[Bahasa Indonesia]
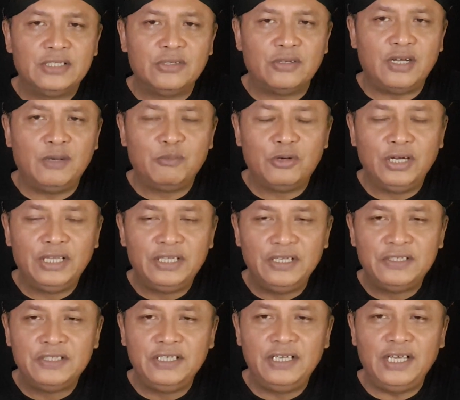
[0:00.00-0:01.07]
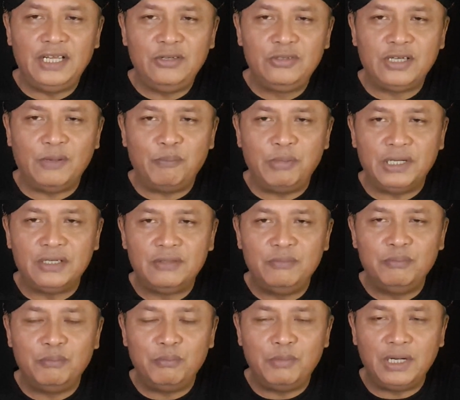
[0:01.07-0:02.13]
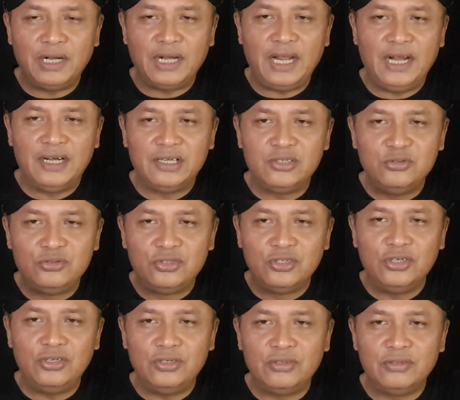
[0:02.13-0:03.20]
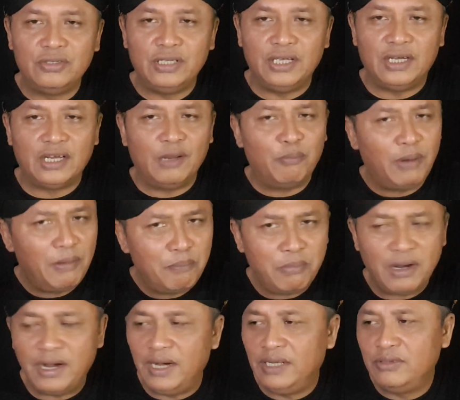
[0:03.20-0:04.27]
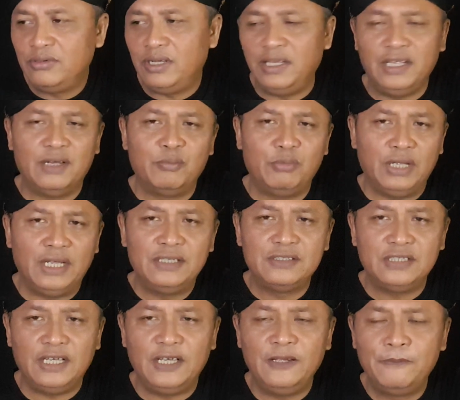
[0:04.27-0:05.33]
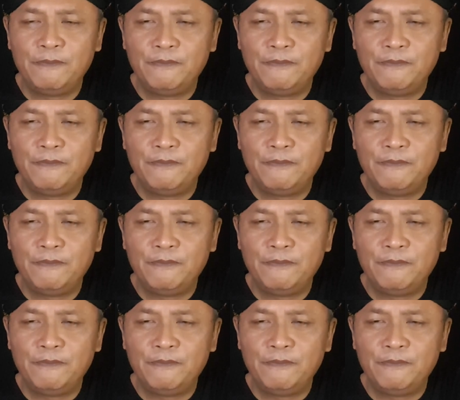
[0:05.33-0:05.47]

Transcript: seorang politisi lalu dapat menang duduk ya nggak apa-apa itu hal yang biasa